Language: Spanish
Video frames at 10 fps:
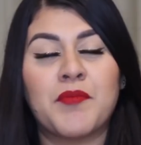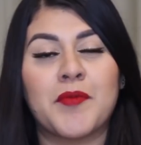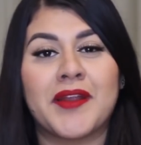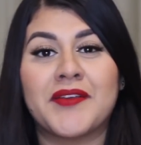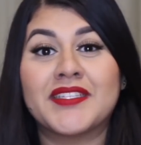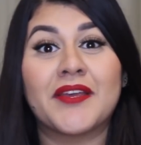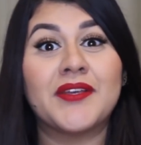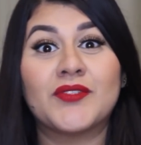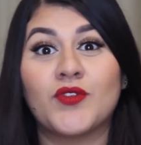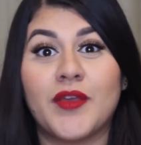la primera vez que
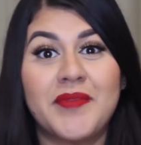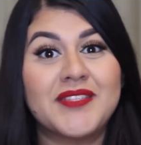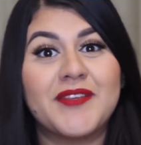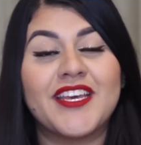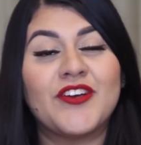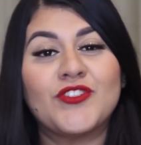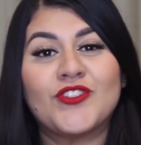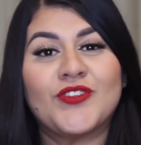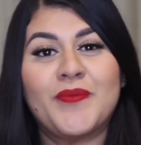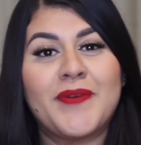ves uno de mis videos,
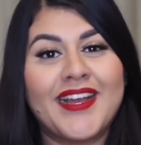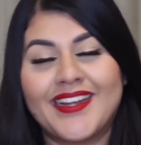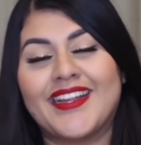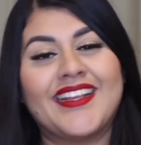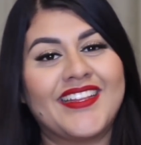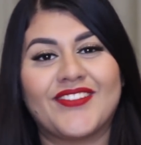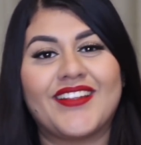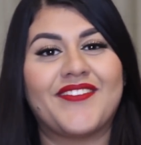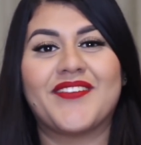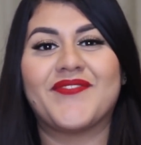yo soy Vane y te
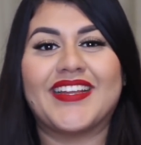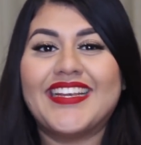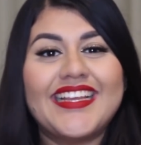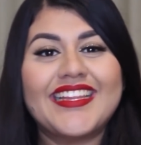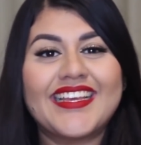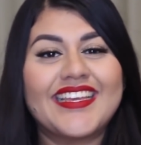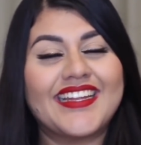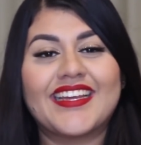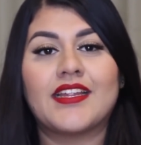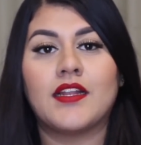doy la bienvenida aquí
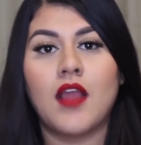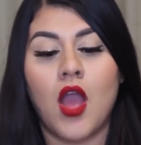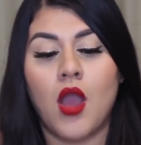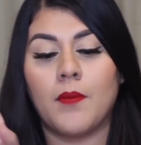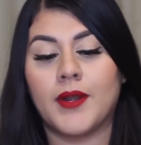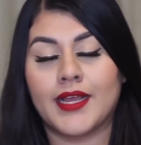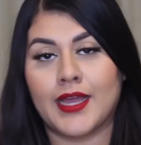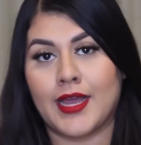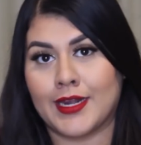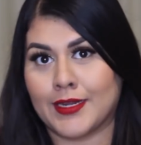al canal. Por
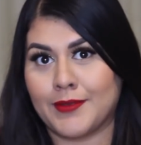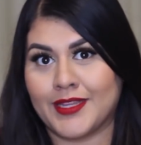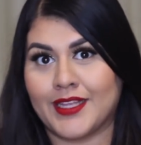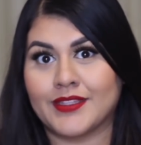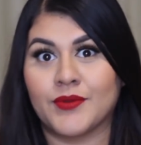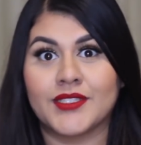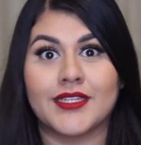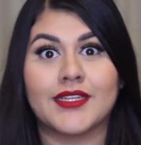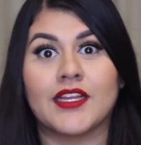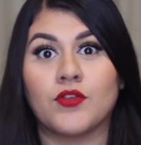acá arribita te voy a
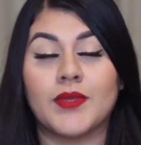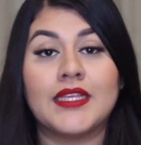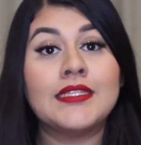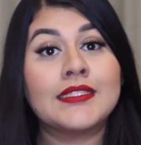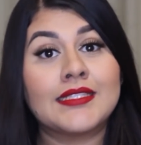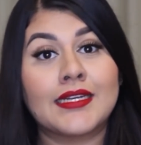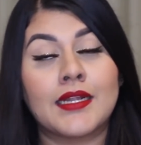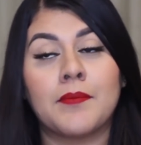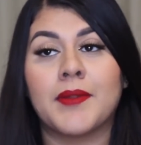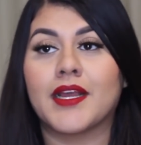estar dejando mi
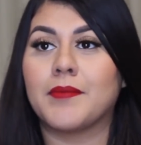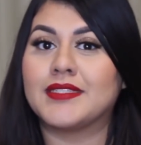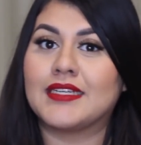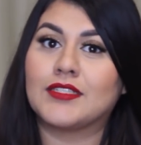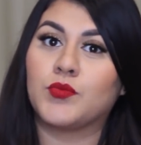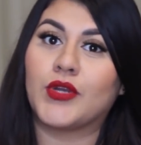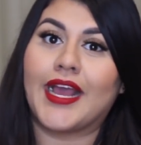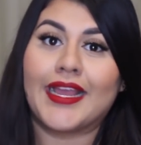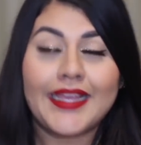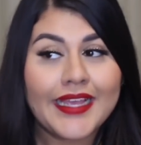Instagram para que me sigas por
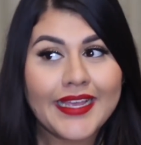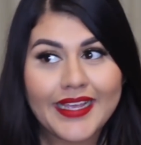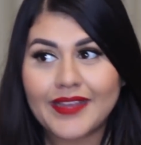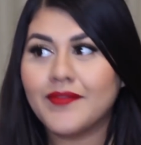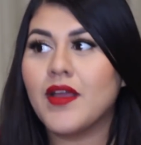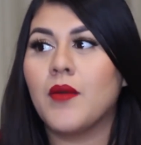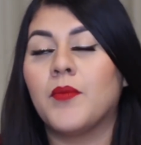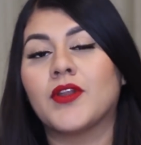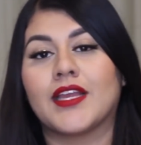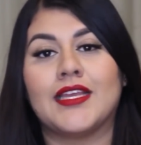ahí,
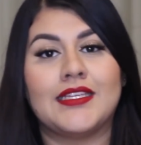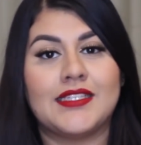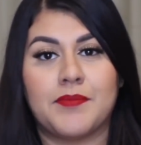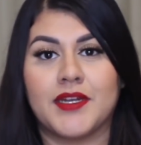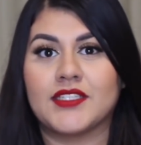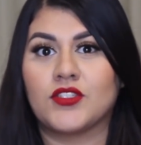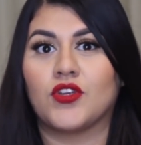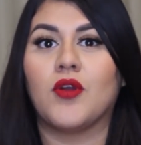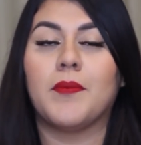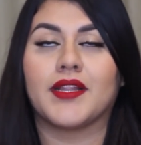porque ahí siempre les
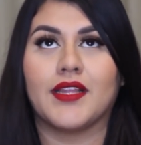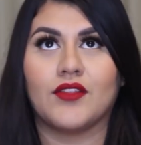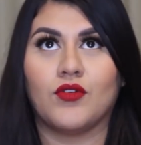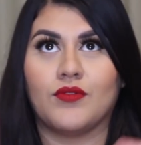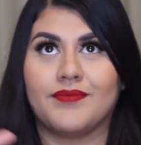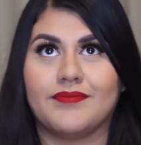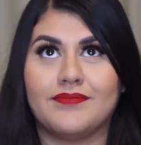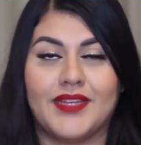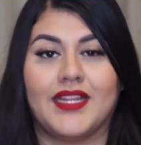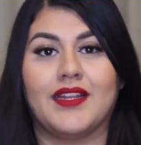estoy compartiendo
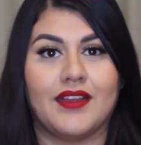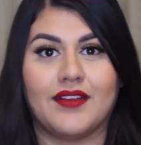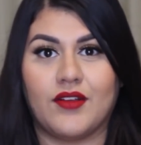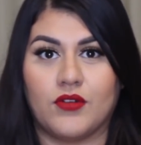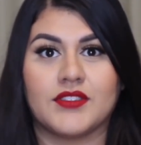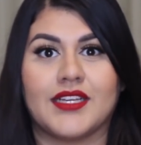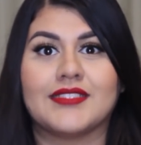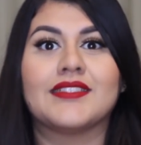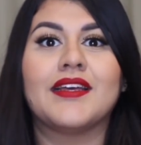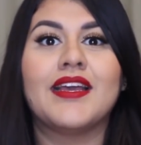mil
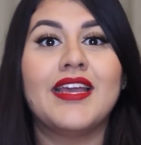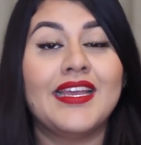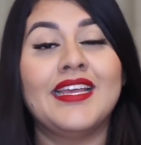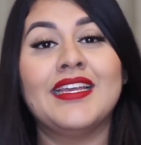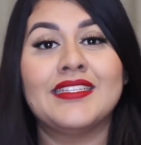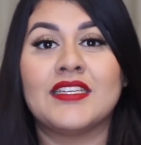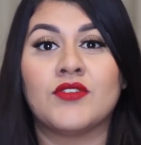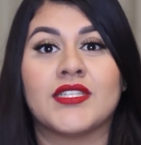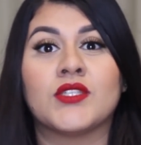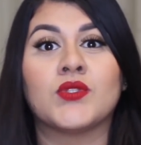cosas. Y si
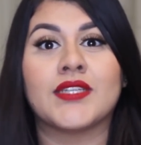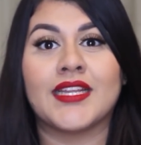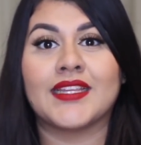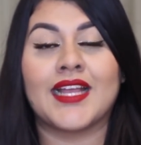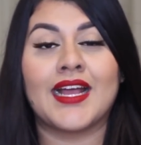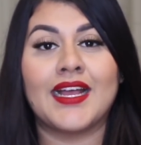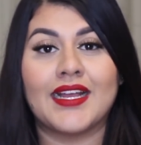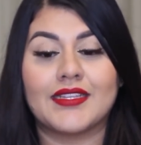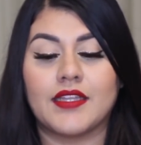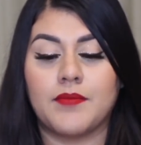no estás suscrita,
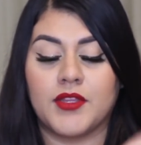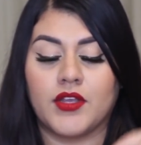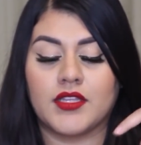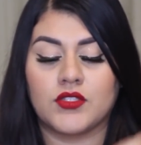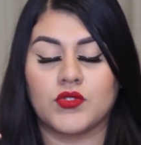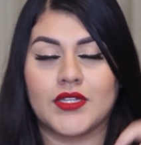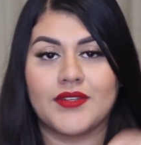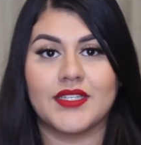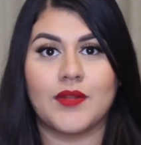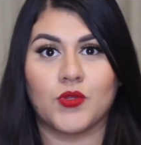te invito a que te
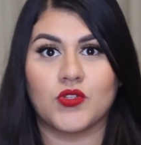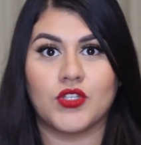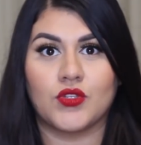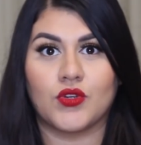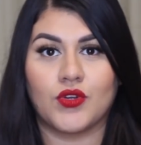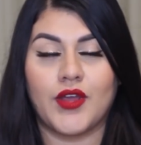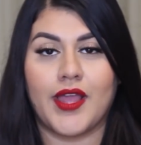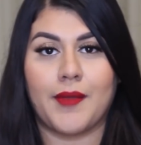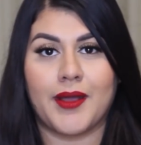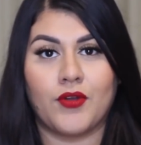suscribas en el botoncito rojo
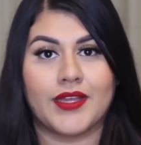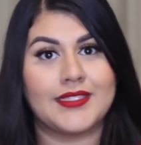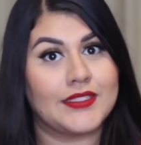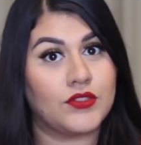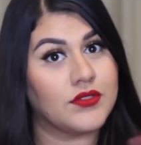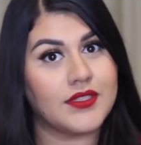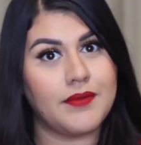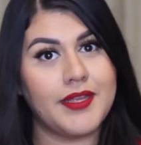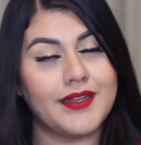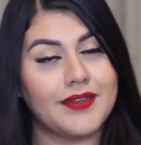ahí abajo que dice
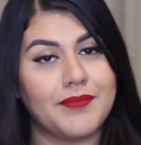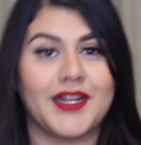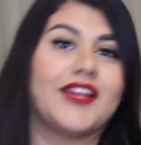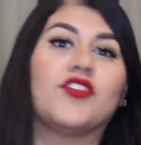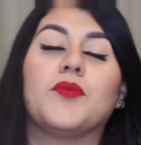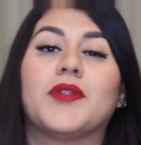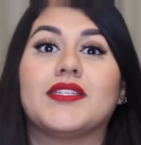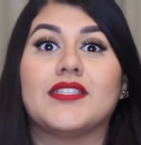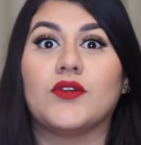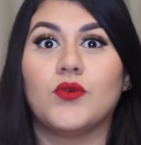suscribir para que no te
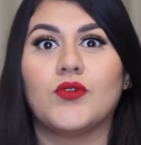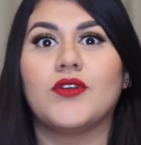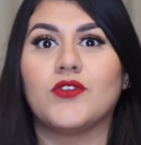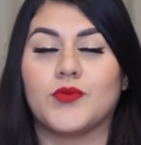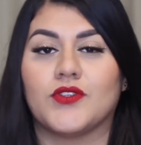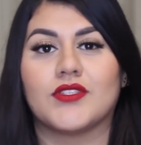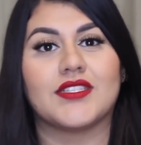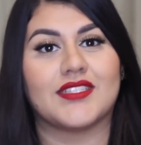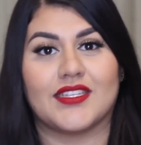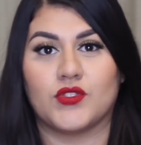pierdas ninguno de los videos que
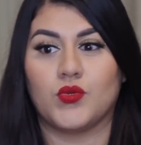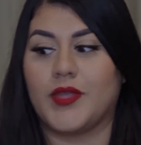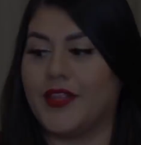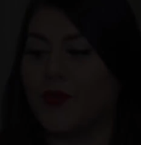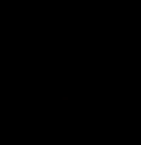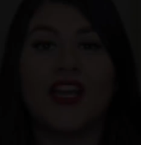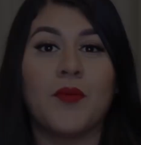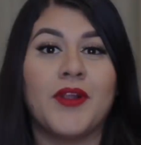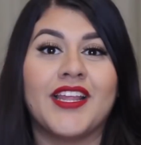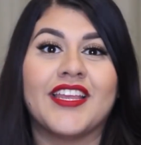se están subiendo. Y
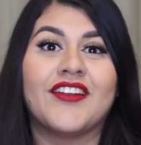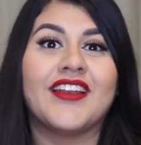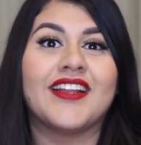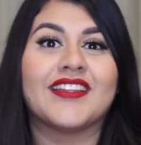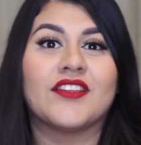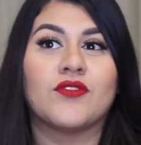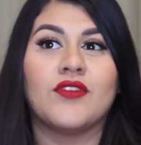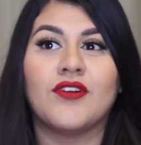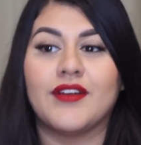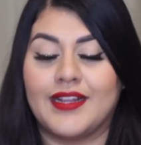como leyeron en el
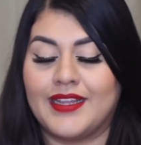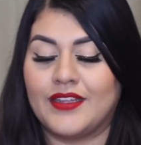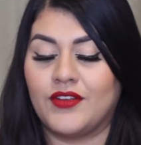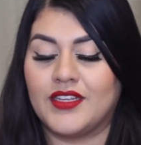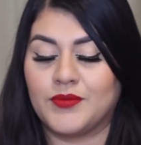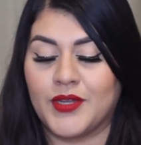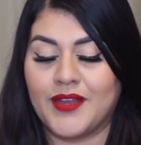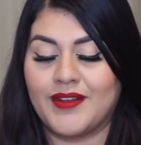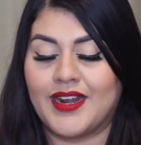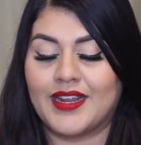título, el día de hoy les voy
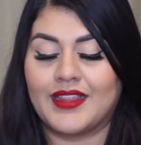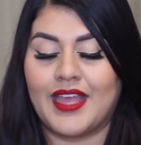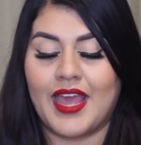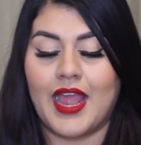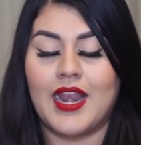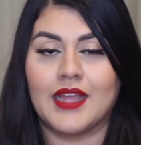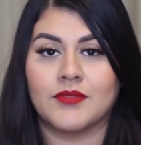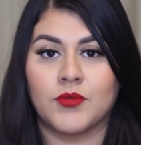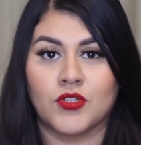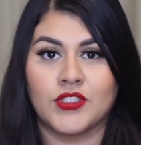a hablar de
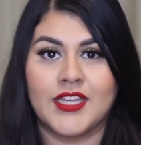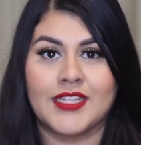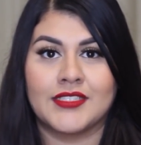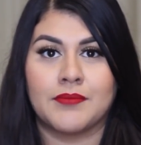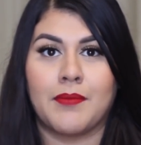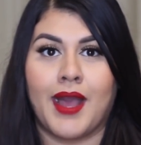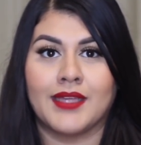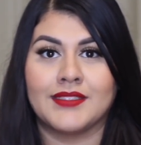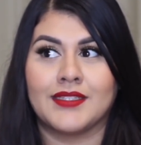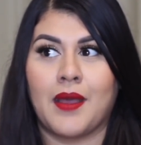las brochas
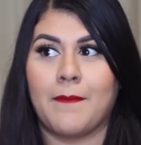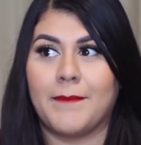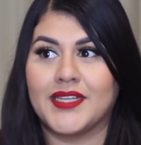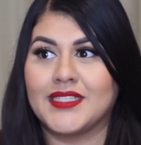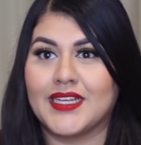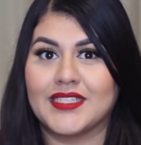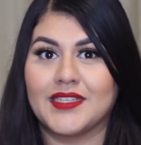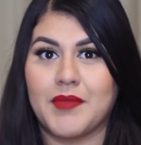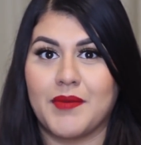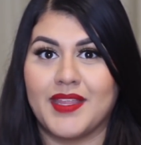más básicas
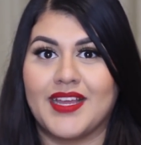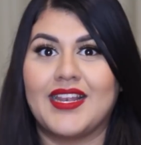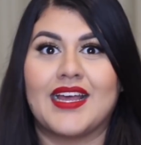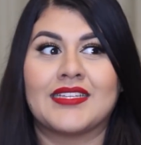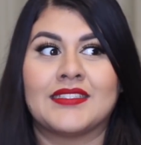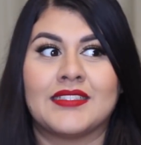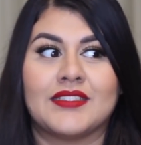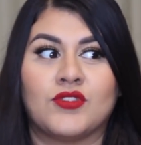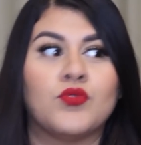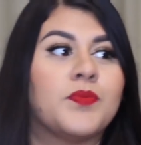de mi vida, las
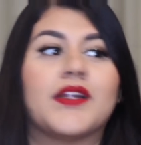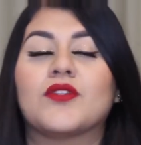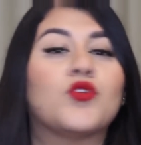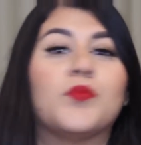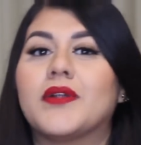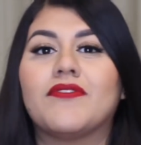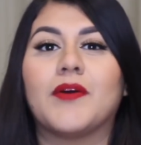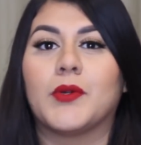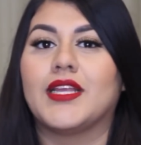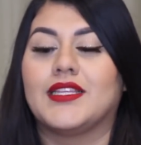super duper
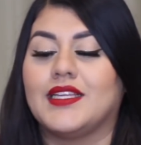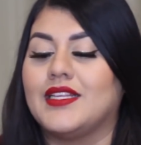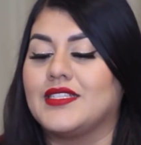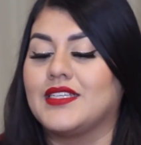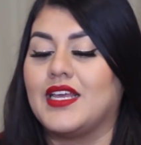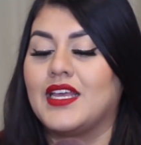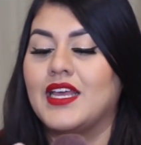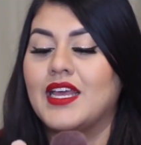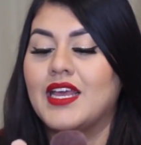favoritas, las que